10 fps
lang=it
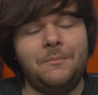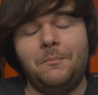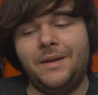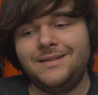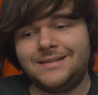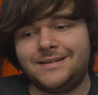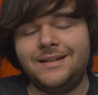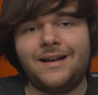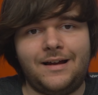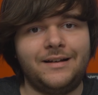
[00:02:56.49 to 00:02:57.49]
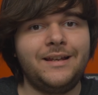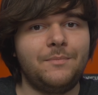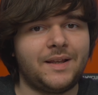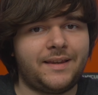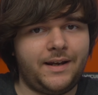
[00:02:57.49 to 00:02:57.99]
bensì anche
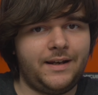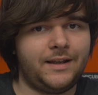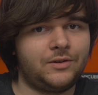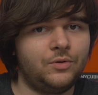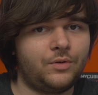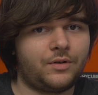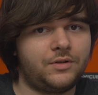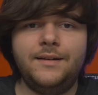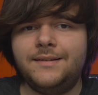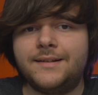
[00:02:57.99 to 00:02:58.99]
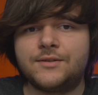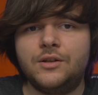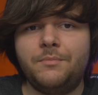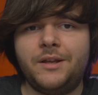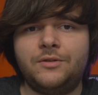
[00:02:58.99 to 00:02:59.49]
materiali attorno. Il terzo
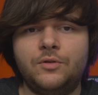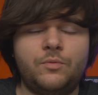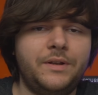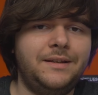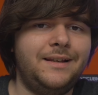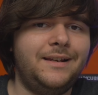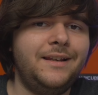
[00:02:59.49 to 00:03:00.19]
elemento, quindi